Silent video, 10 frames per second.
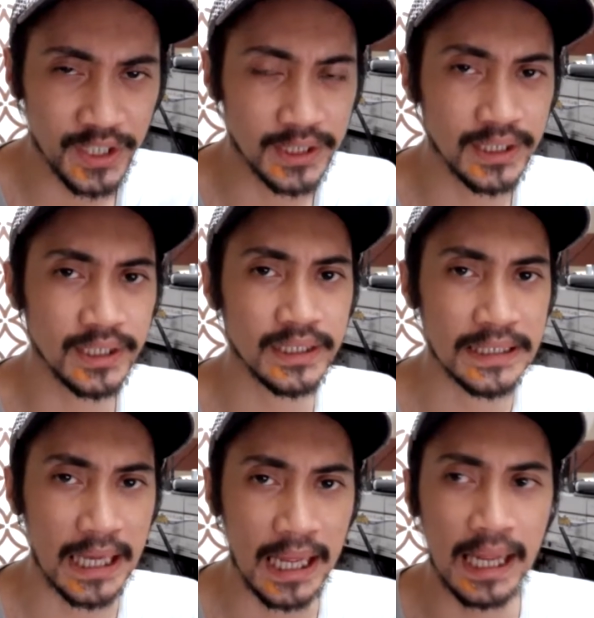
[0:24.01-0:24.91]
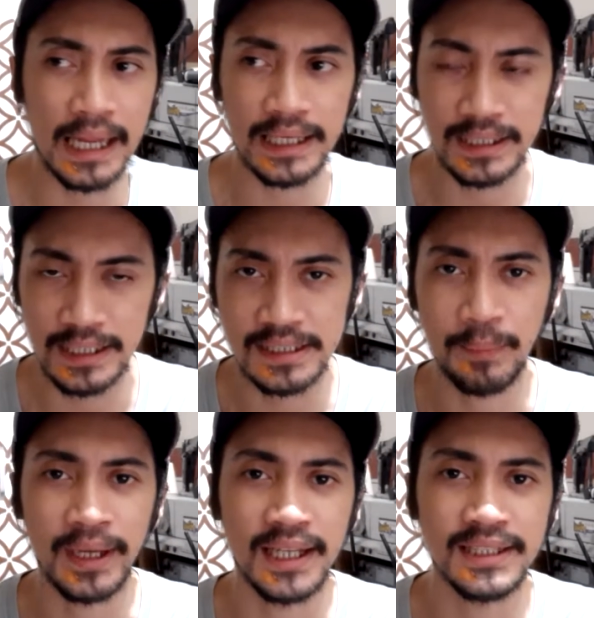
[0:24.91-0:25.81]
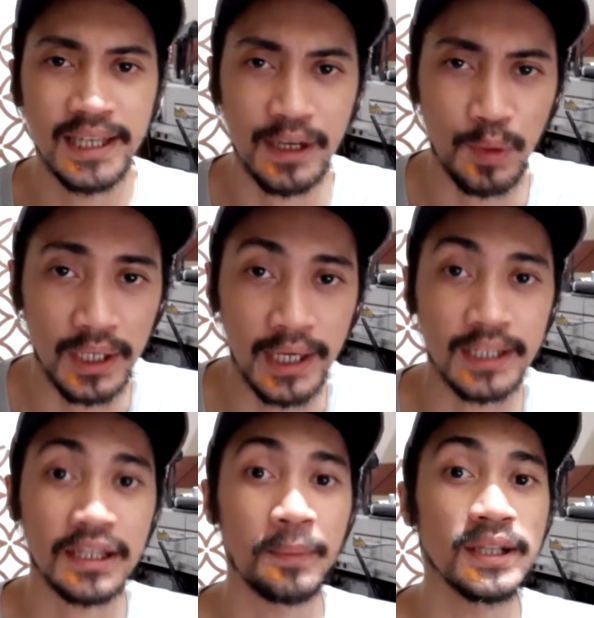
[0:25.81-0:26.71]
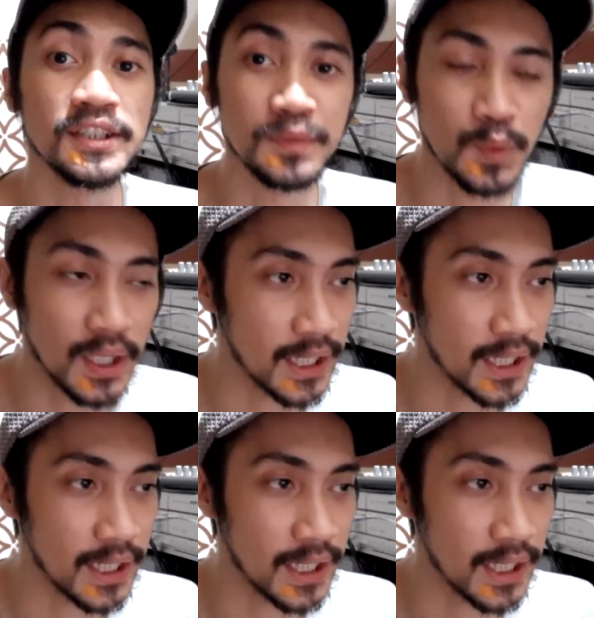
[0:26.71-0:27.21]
Jadi ya kita samain aja ya warna hitam aja semua.